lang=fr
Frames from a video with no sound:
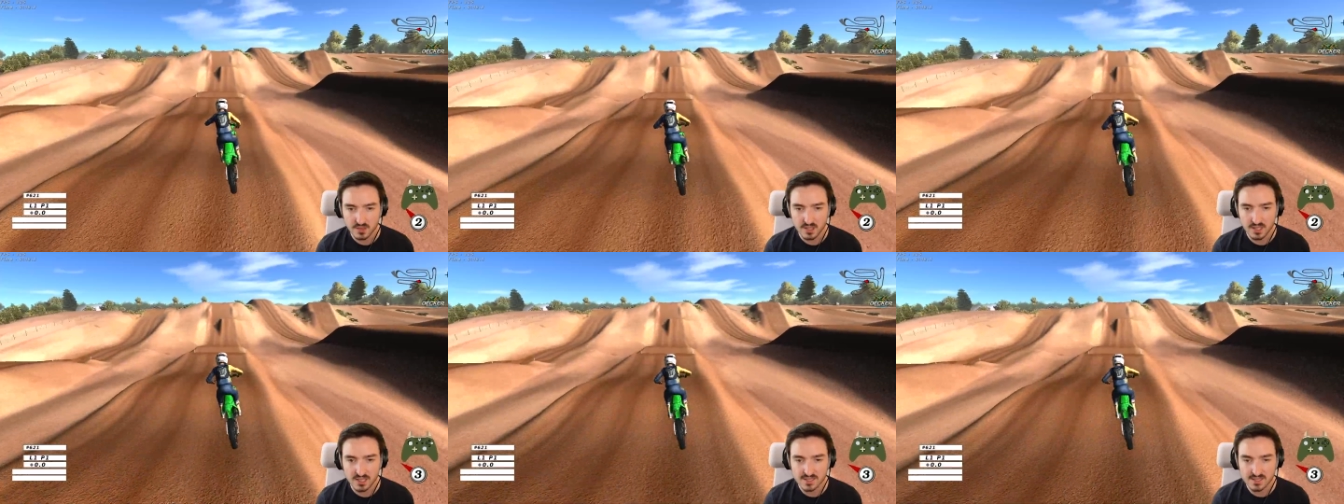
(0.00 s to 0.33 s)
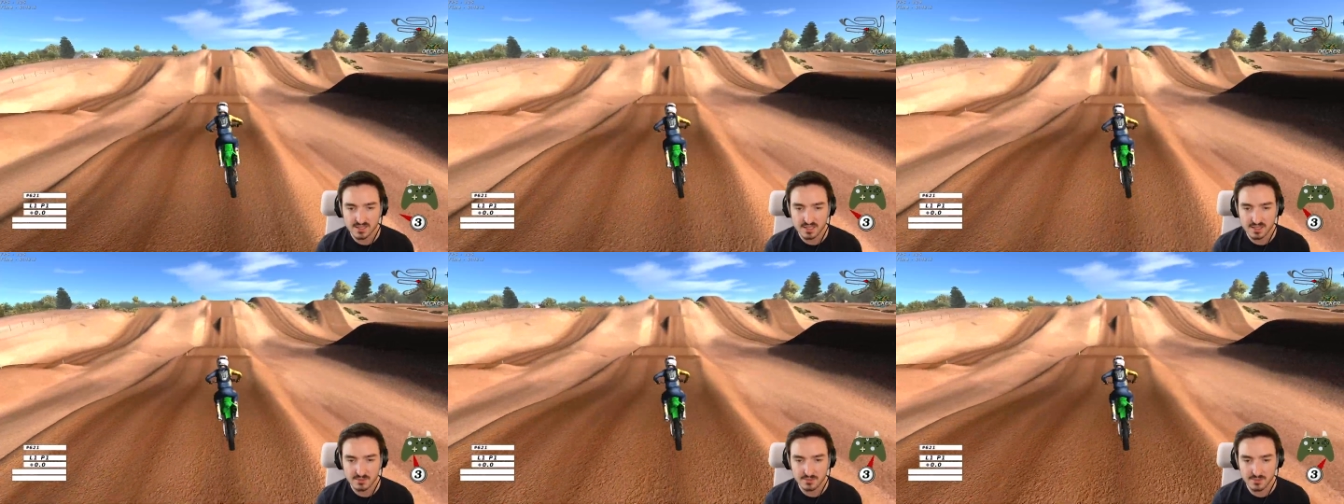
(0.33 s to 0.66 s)

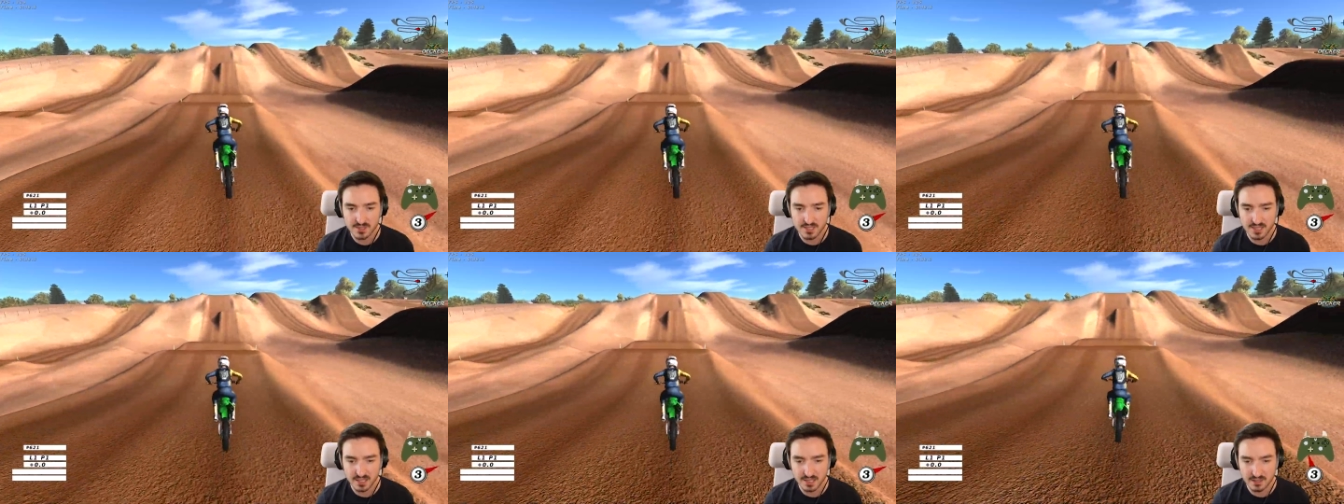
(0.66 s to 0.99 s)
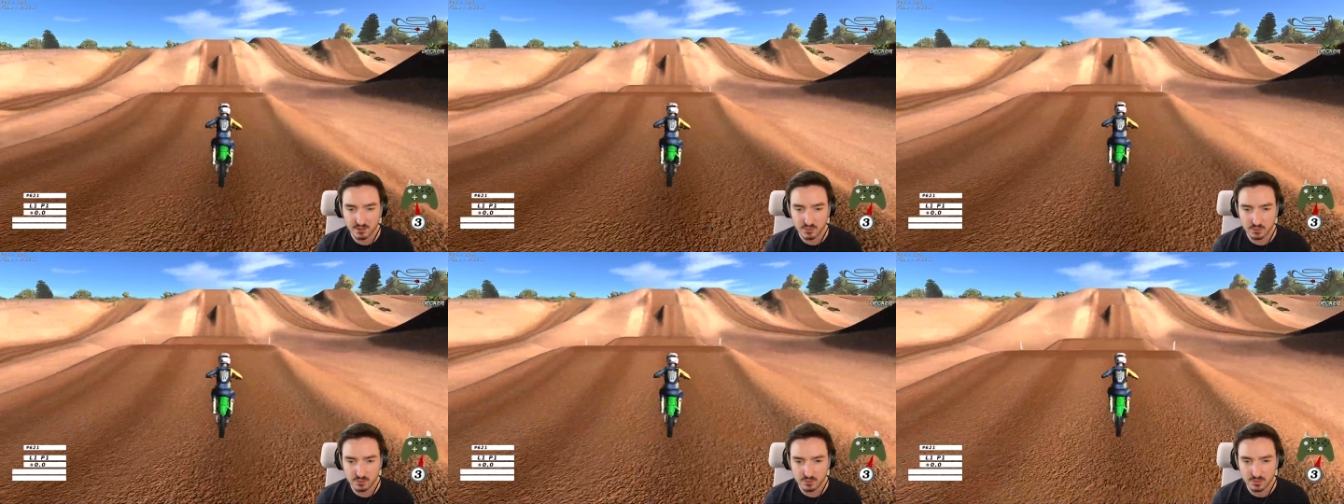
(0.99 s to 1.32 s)
essayer d'être bien
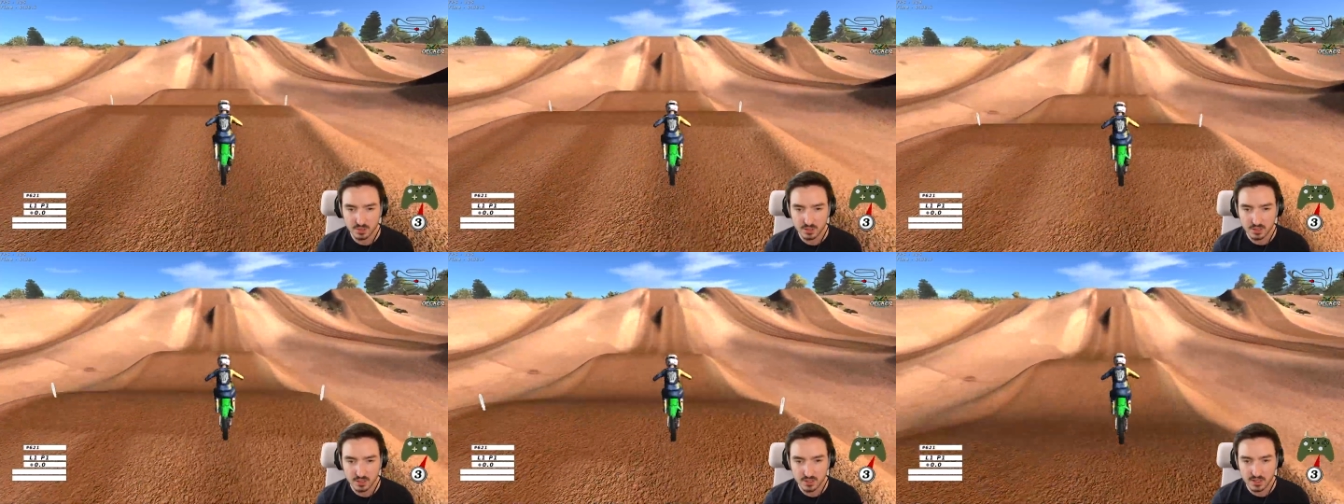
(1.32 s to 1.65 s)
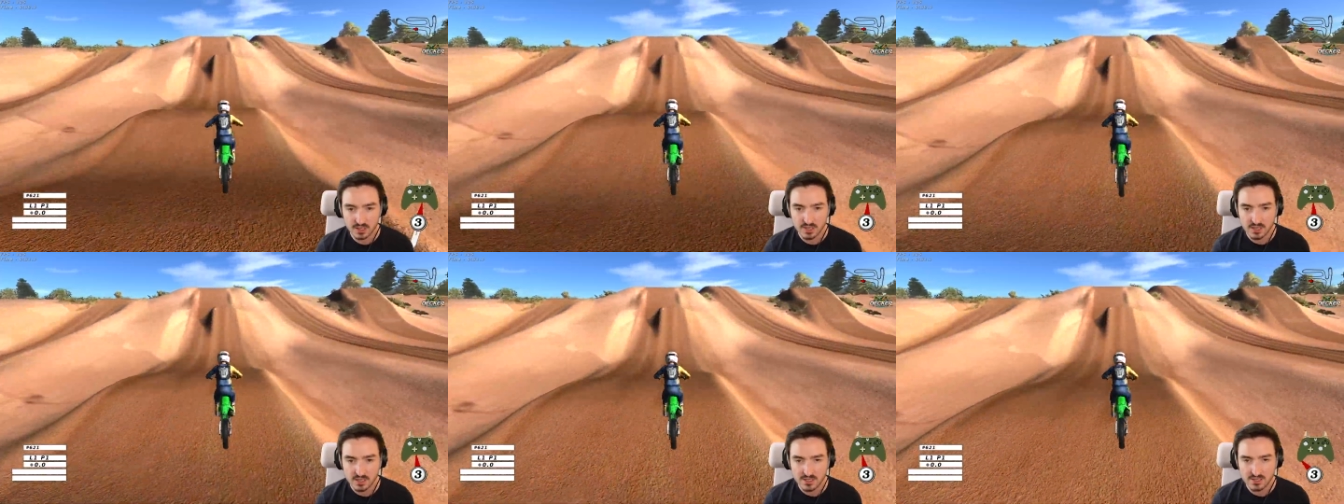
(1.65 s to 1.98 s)
aigu
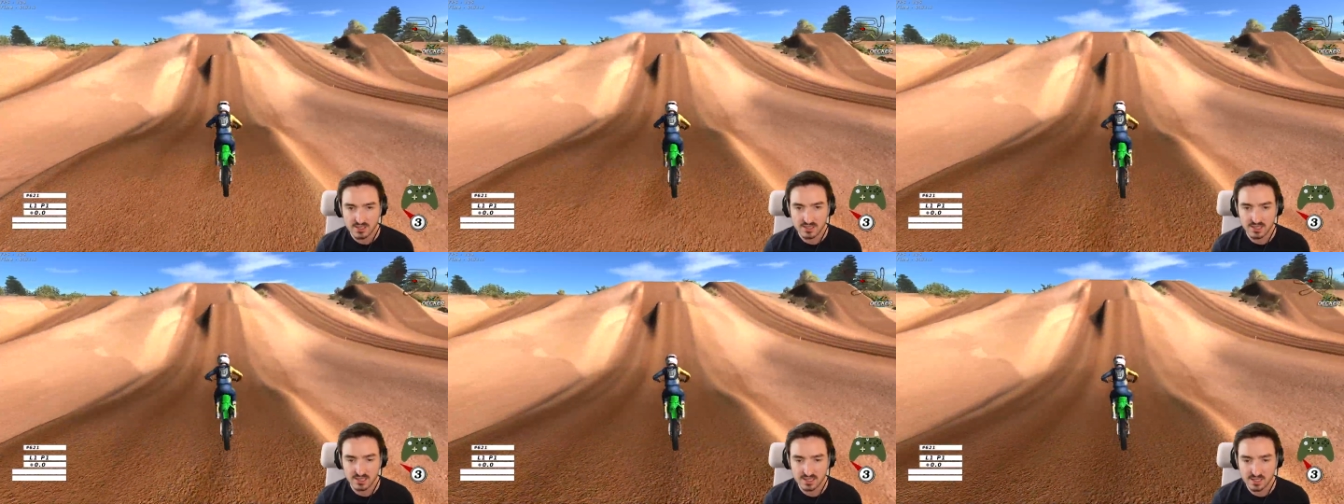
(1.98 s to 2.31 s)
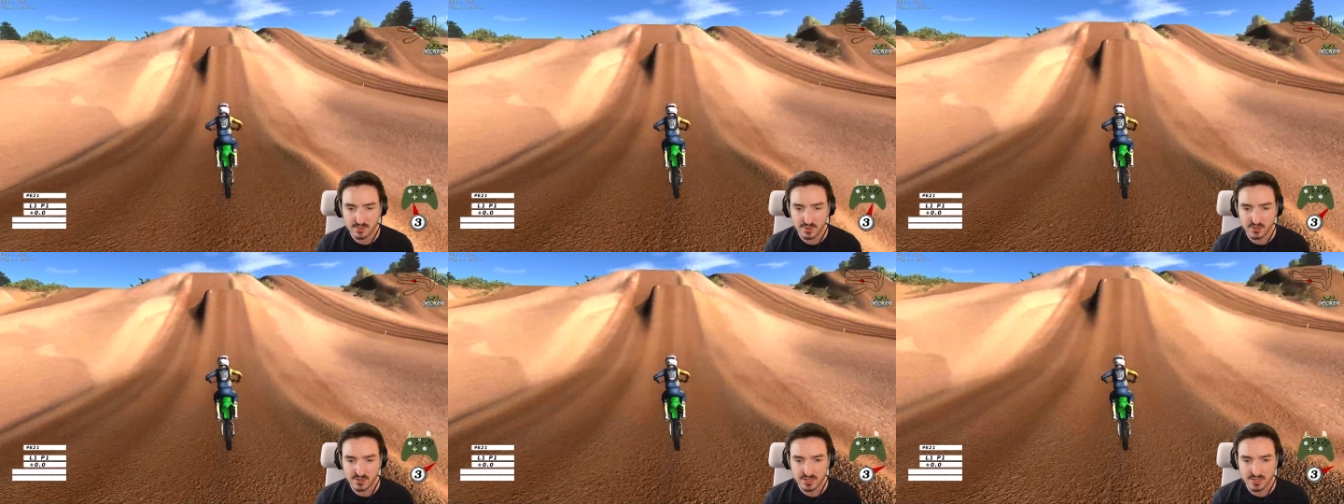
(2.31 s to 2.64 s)
c'est ça qui est
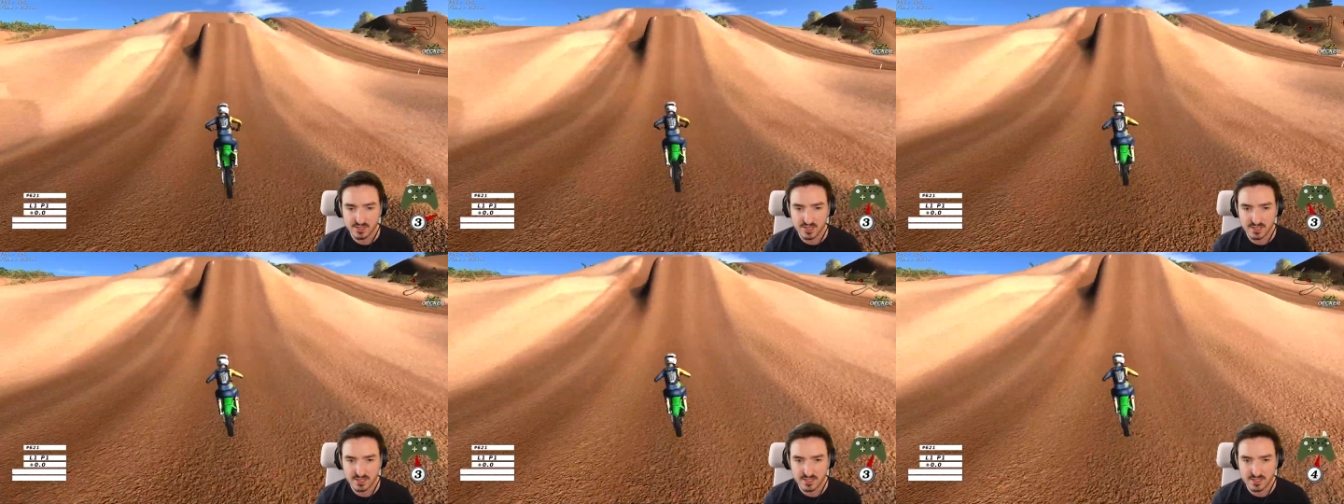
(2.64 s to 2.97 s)
sympa dans cette série,